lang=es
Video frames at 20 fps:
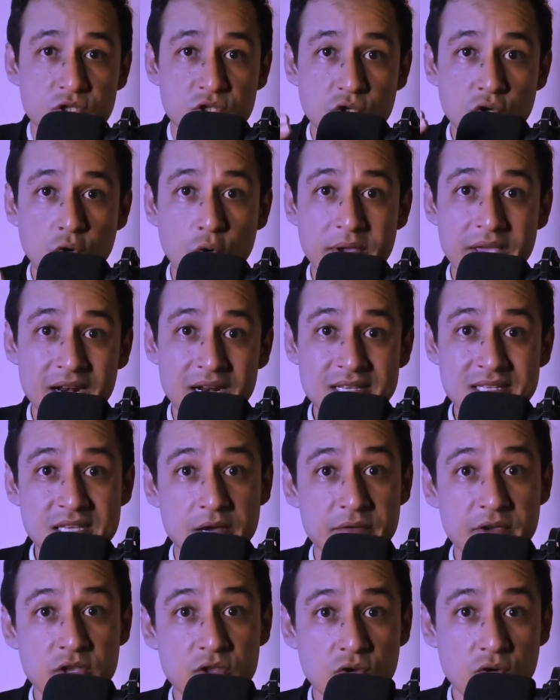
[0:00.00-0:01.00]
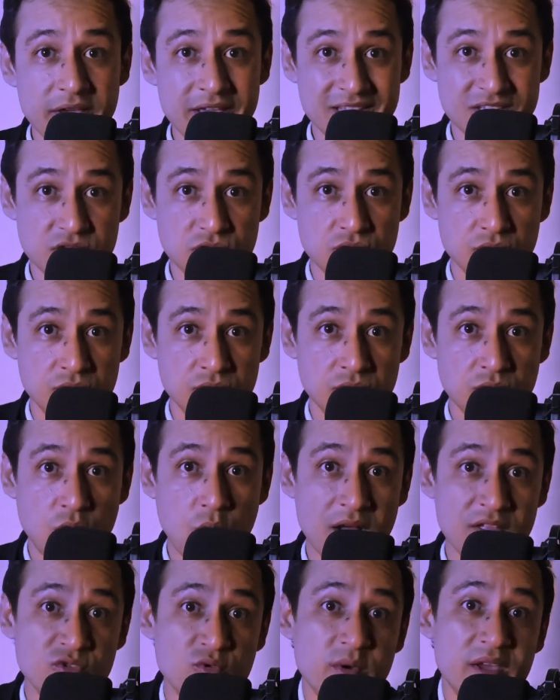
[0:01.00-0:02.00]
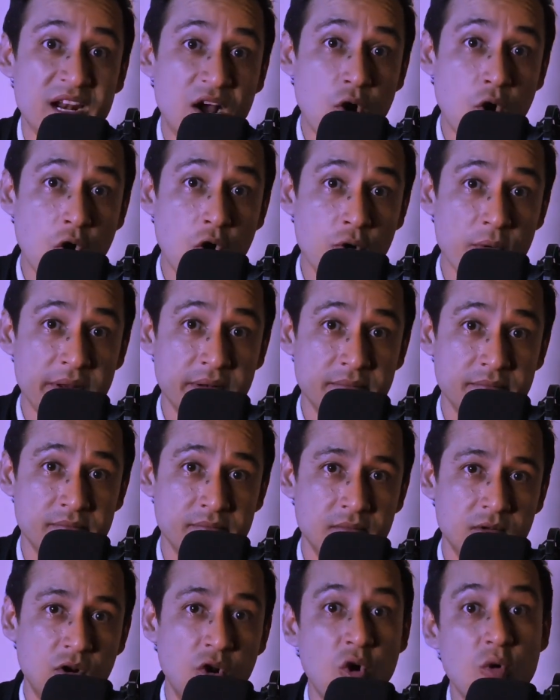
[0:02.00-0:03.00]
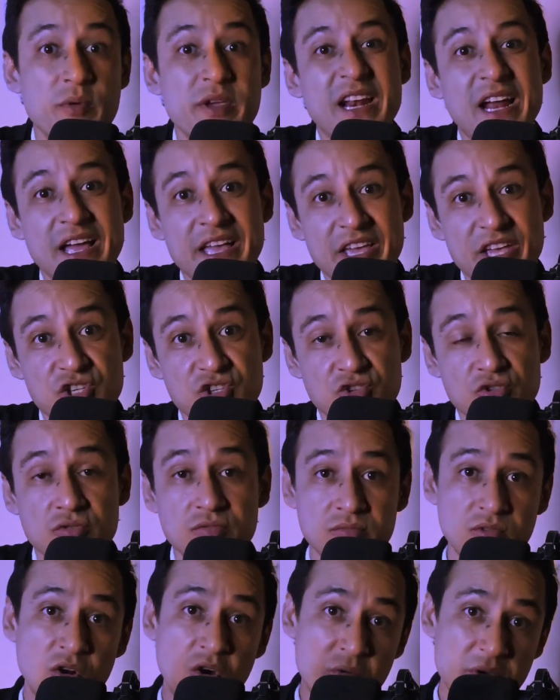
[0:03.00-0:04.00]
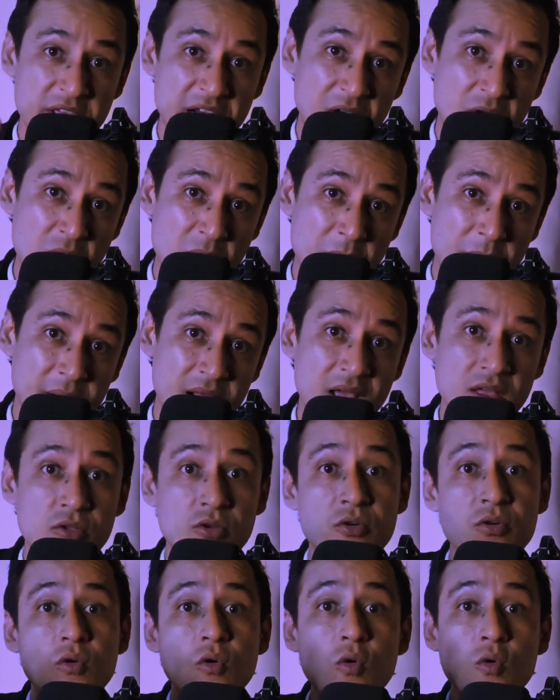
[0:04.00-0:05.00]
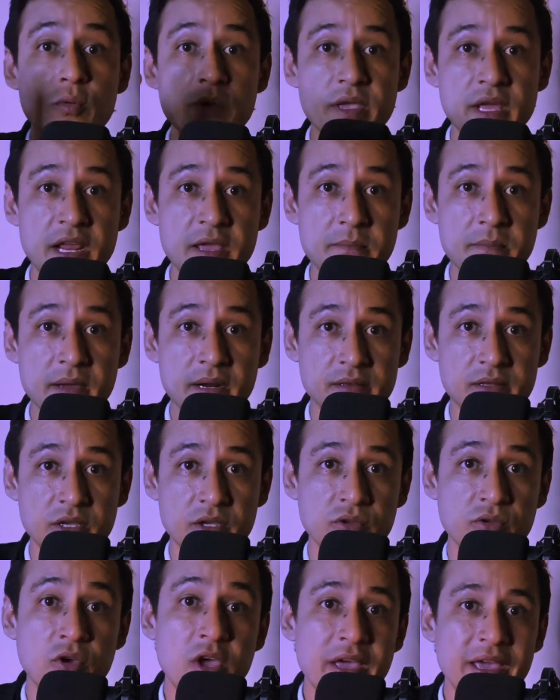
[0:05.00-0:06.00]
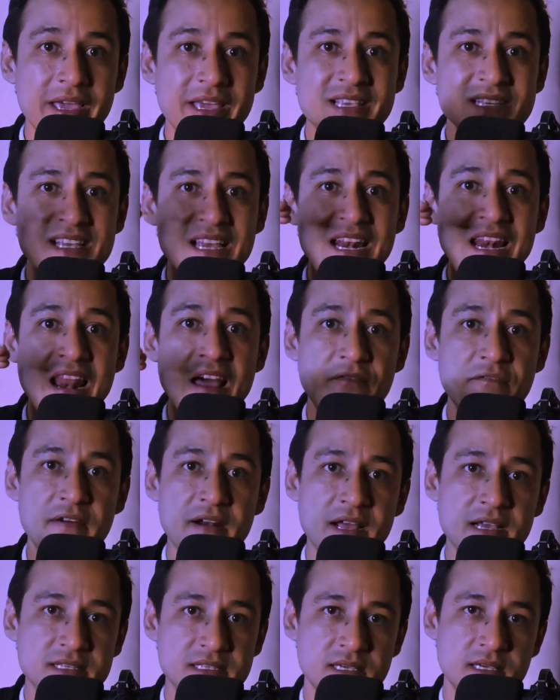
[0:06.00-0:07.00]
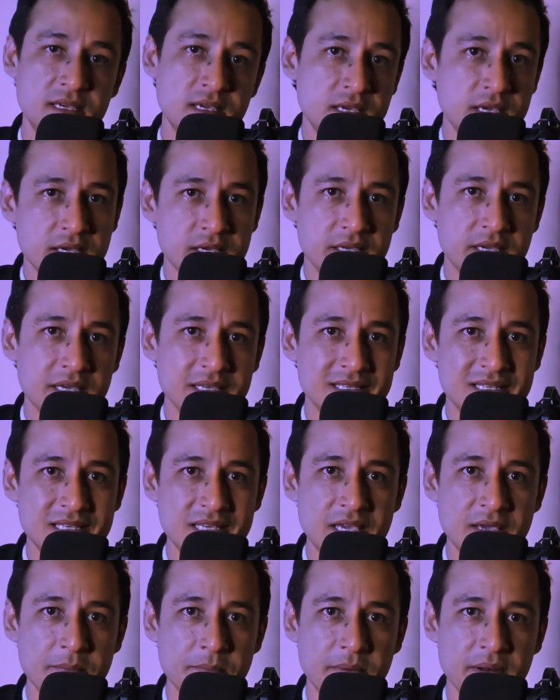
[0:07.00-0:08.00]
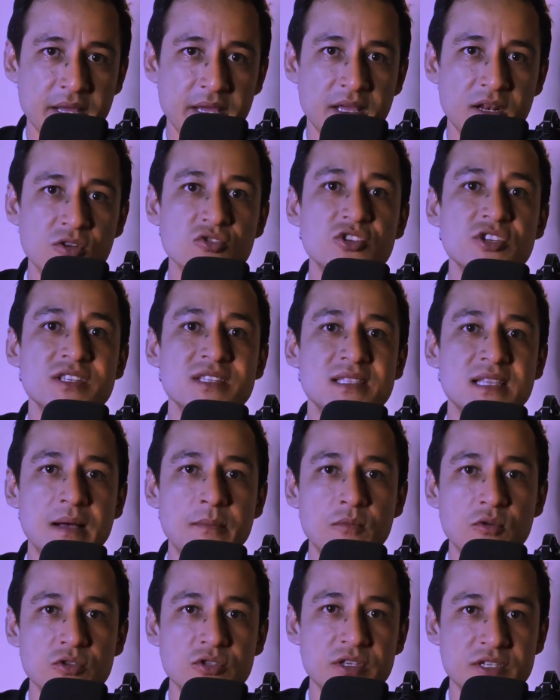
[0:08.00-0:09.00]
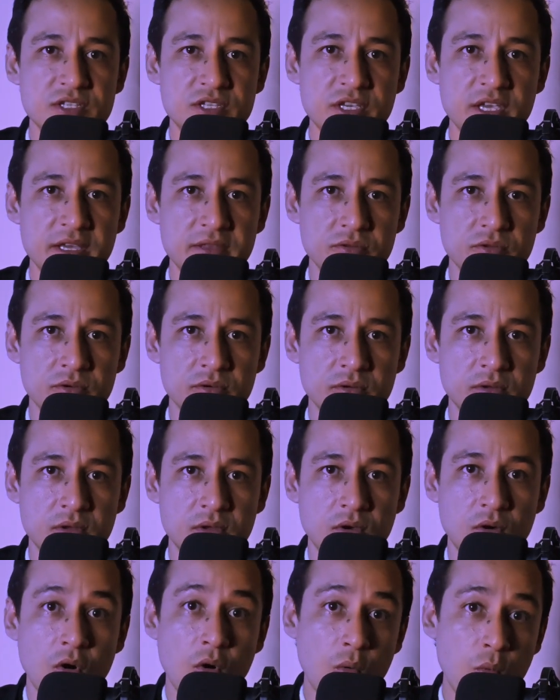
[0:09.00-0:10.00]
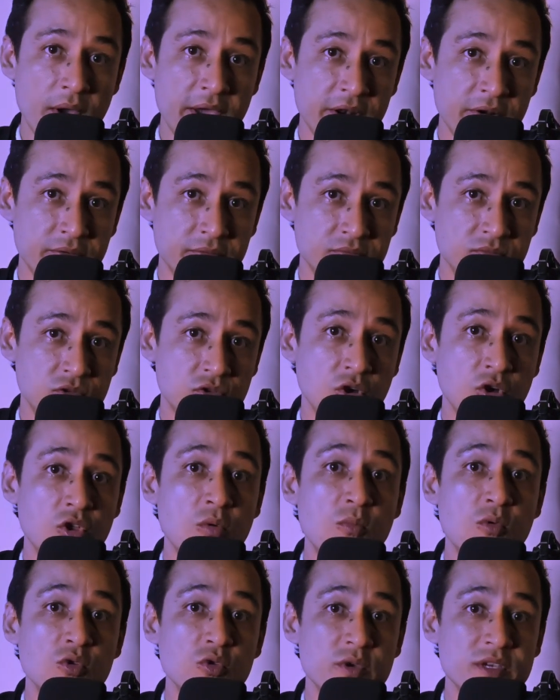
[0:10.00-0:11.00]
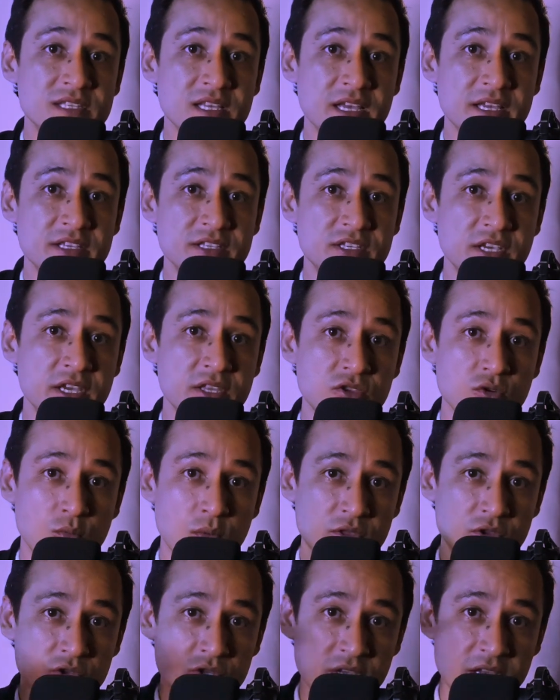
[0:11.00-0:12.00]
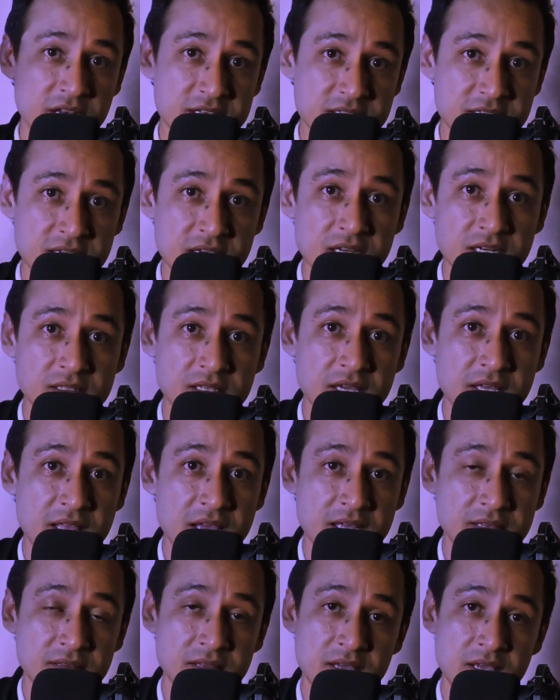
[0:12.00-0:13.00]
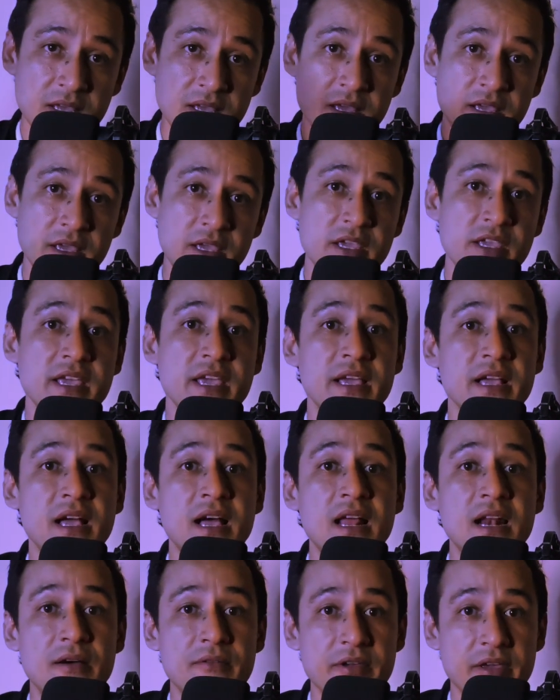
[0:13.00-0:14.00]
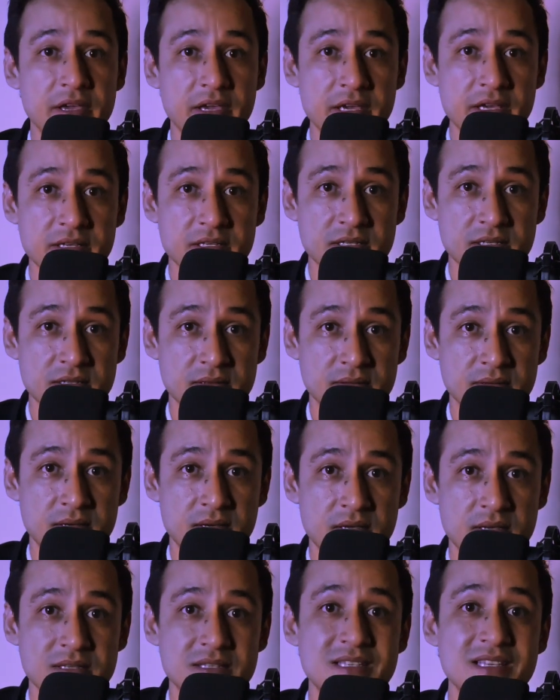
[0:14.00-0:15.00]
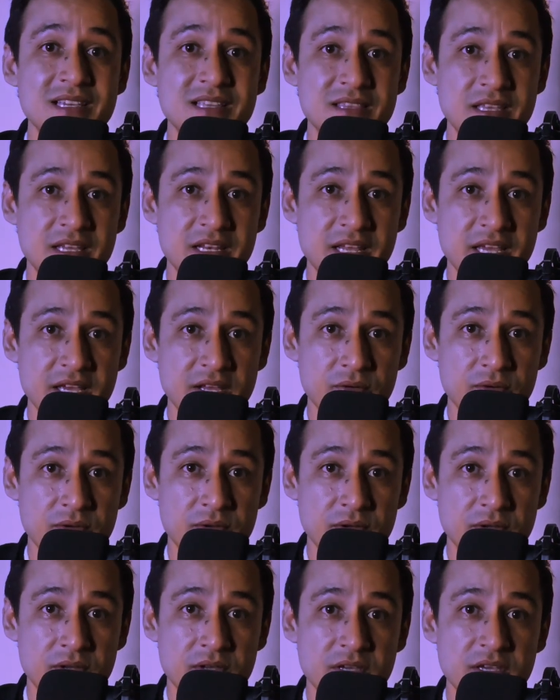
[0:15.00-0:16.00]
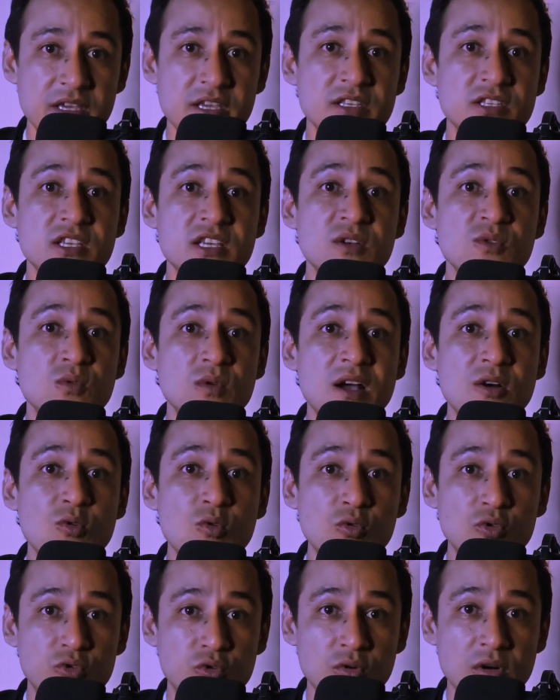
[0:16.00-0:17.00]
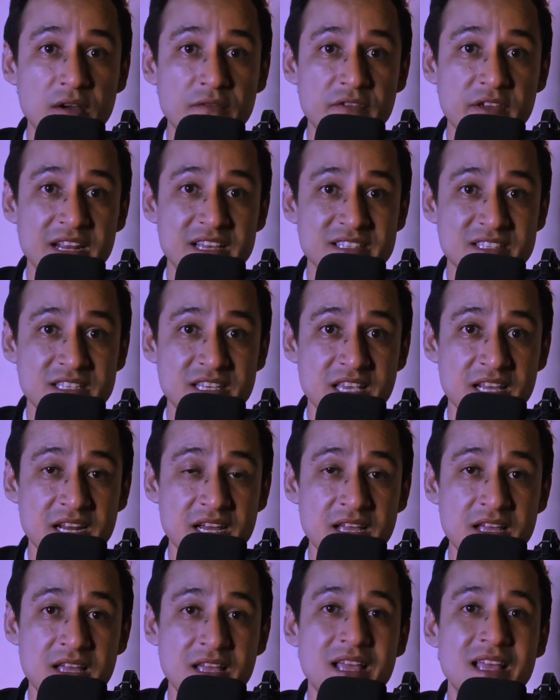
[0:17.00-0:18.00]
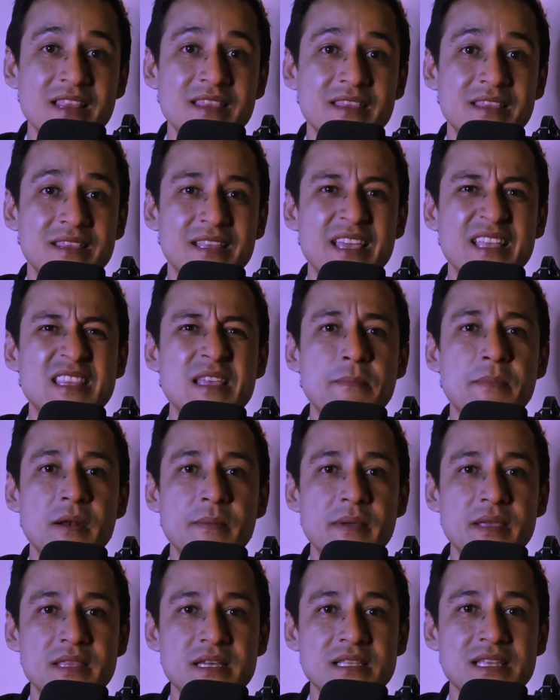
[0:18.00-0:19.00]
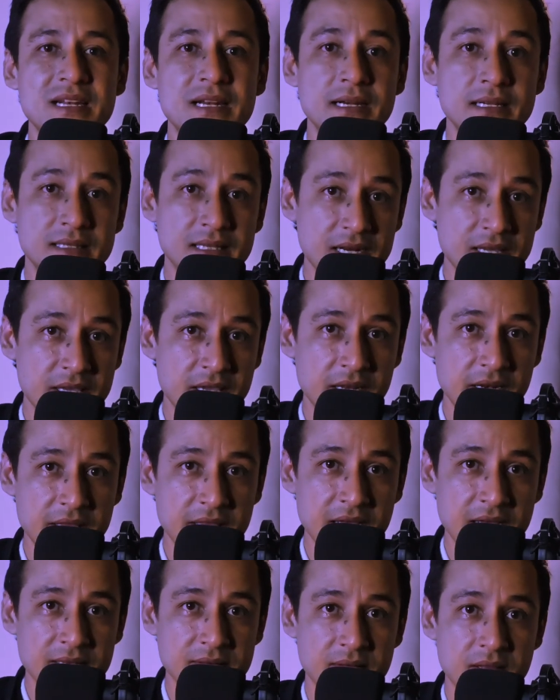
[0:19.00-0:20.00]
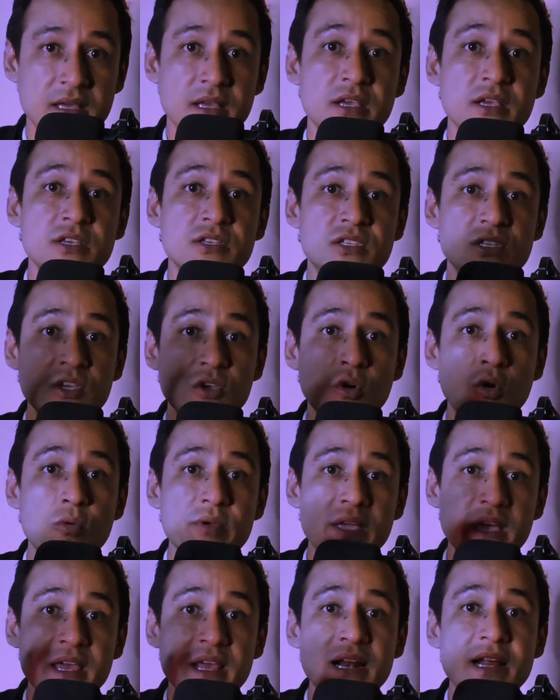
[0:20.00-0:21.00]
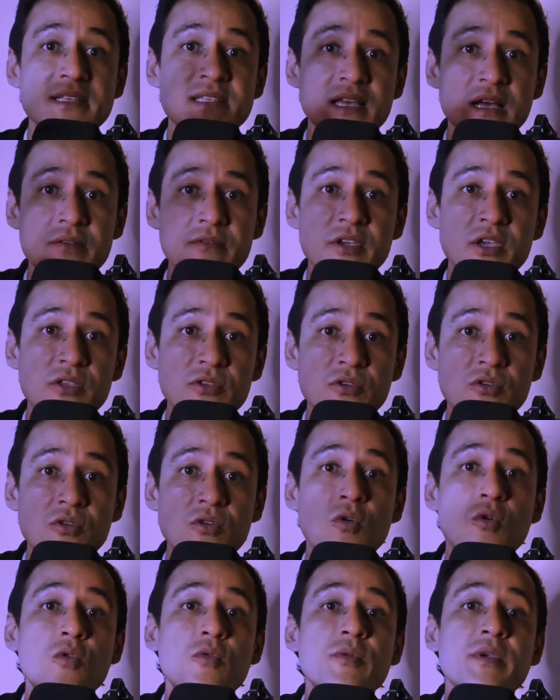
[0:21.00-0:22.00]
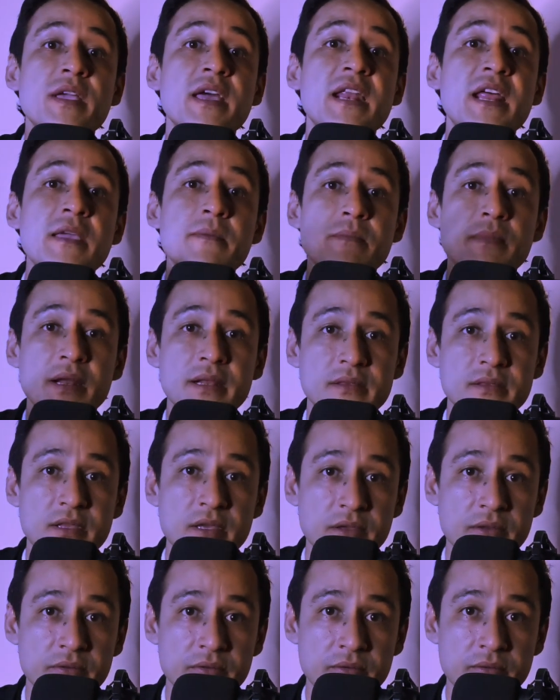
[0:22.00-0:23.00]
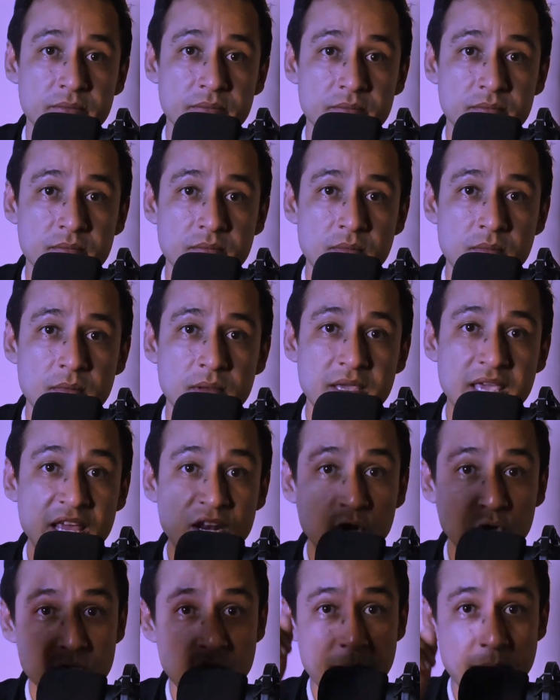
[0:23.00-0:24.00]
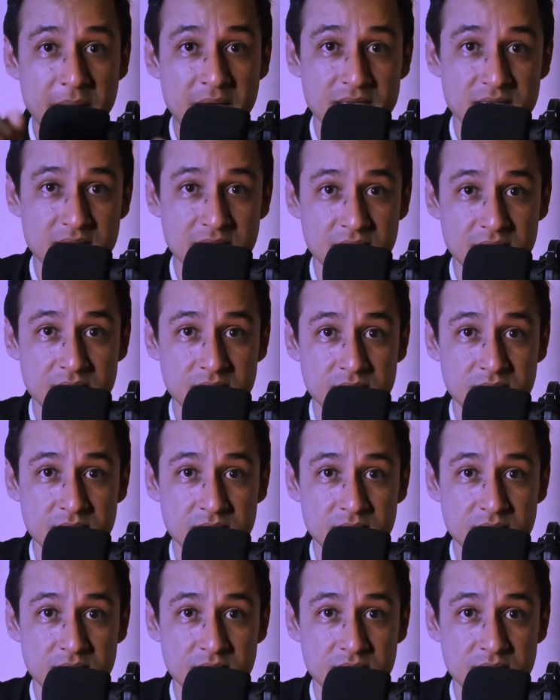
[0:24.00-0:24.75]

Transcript: Si hubiera sabido esto cuando era joven, lo hubiera hecho, lo hubiera comprado, hubiera invertido. Esa es la frase que siempre nos estamos diciendo. O bueno, todo el mundo está diciendo cuando tiene cierta edad y llega a la vejez sin dinero y sin una cultura financiera que te permita tener tranquilidad. Si hubiera sabido, hubiera invertido. Que no te pase.